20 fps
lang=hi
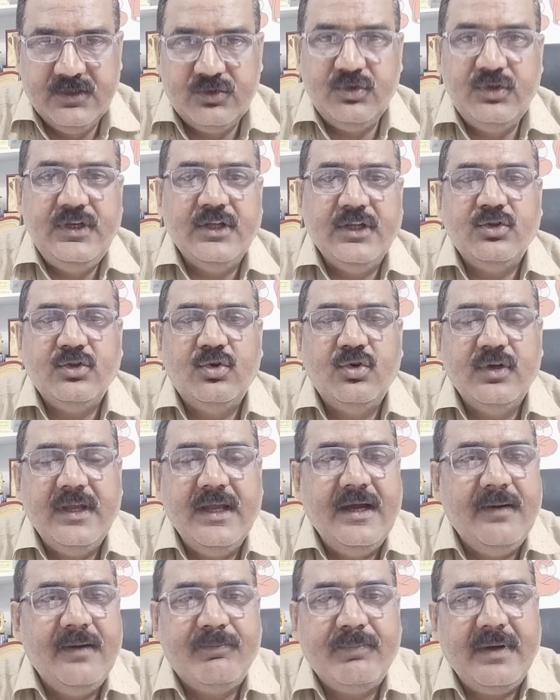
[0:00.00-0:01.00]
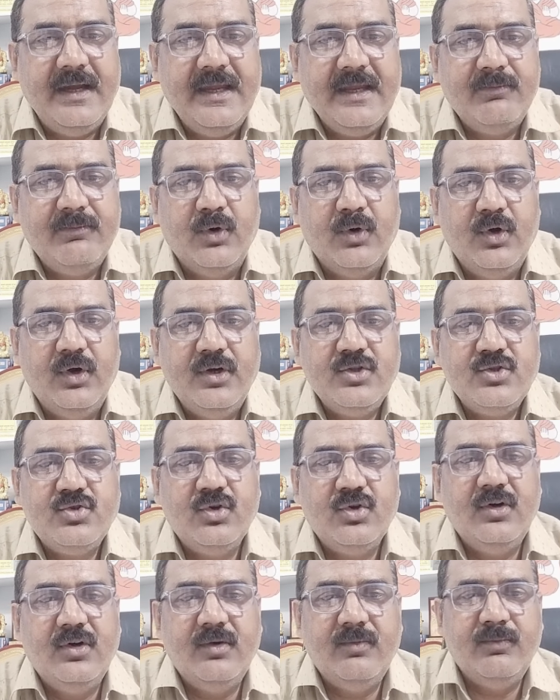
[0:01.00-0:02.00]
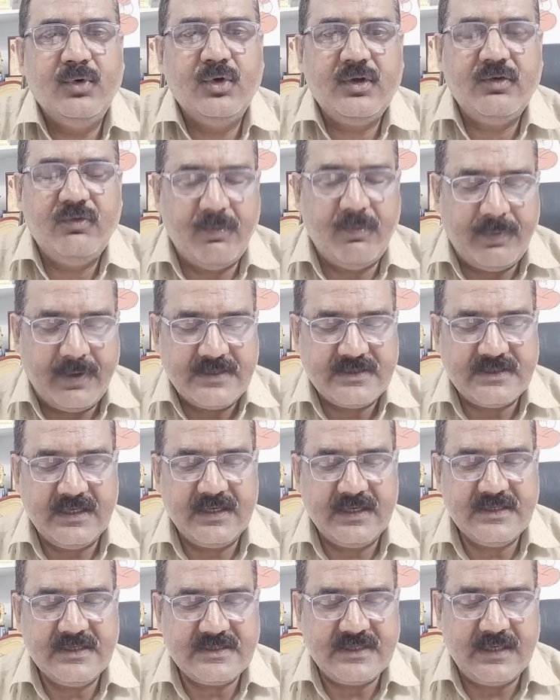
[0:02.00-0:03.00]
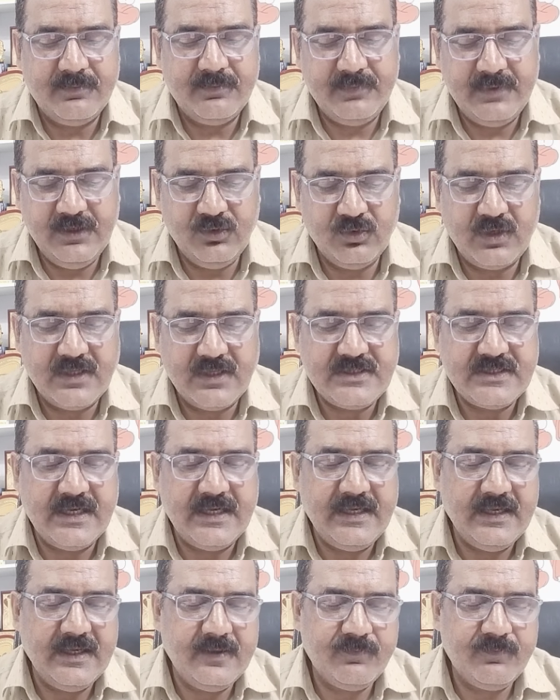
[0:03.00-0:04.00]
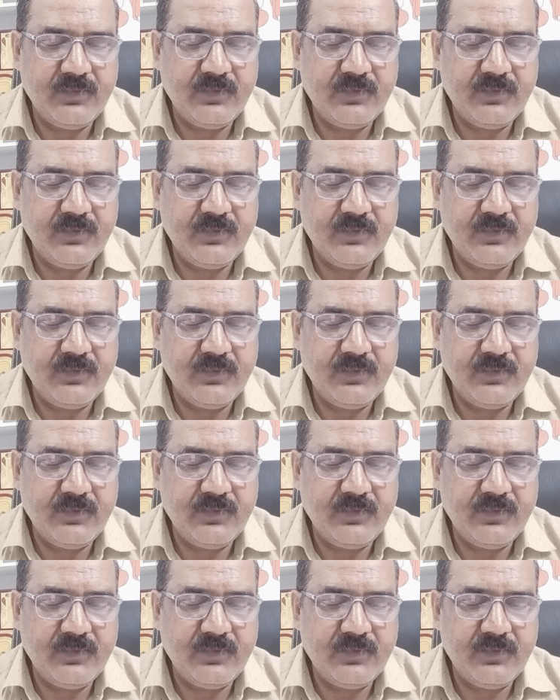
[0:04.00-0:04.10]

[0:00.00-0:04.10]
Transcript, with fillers: तो ये तो हो गया आपका एक बोर्ड जो मुख्य व्यापार स्थल के सामने होना चाहिए